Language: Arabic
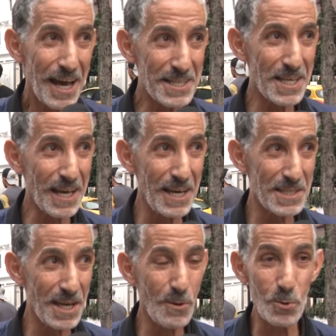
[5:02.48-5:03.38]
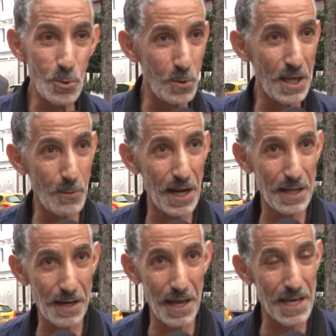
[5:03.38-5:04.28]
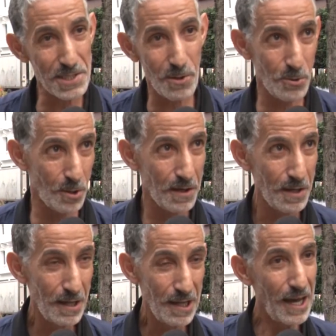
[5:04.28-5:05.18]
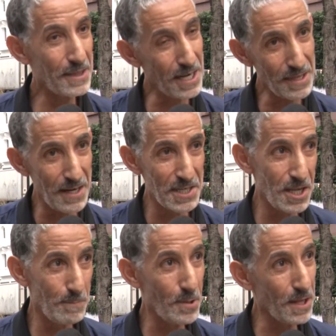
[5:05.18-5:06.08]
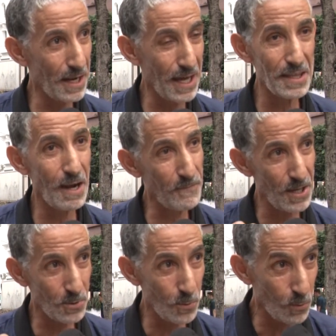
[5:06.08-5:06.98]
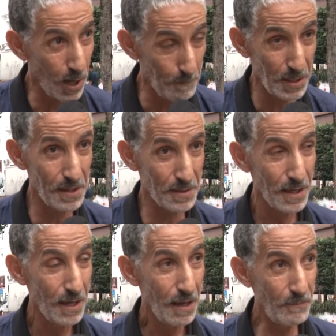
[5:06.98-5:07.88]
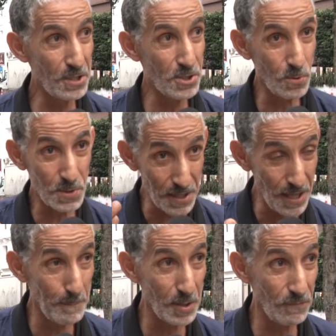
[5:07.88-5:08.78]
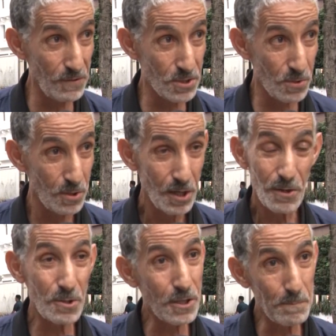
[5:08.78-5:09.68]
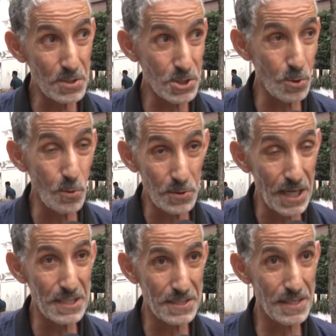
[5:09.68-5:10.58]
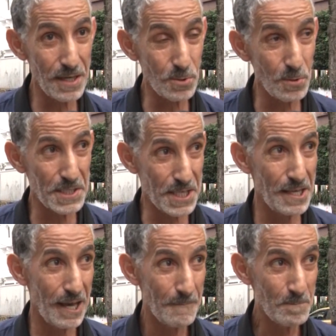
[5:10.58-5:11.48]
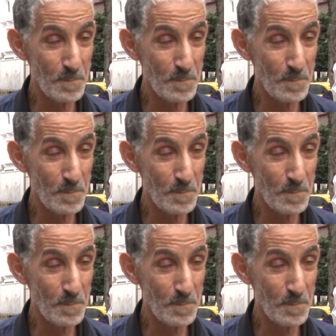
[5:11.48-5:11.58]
السي قايس يكون تقول لي روح للرئاسه روح درك هدرت عن نجله بودر الخطر اللي فات وهبطت فيديو وزدت هبطت فيديو نطلب من السلطات التونسيه